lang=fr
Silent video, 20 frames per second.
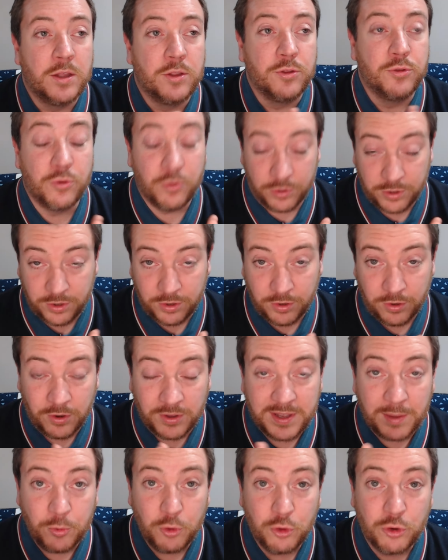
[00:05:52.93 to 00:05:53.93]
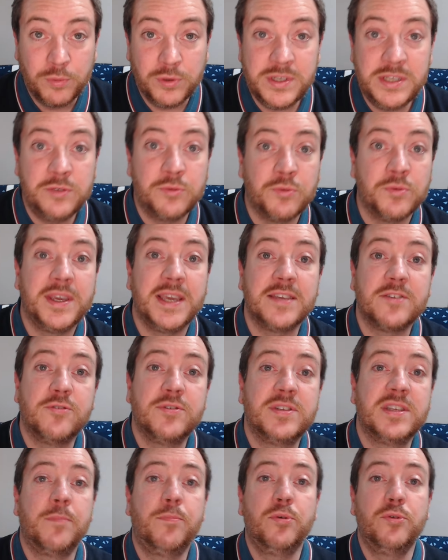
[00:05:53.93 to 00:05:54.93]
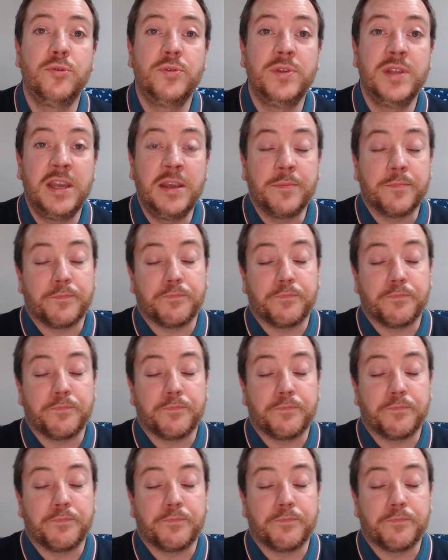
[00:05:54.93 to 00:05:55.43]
Donc en termes de composition, qu'est-ce que ça peut donner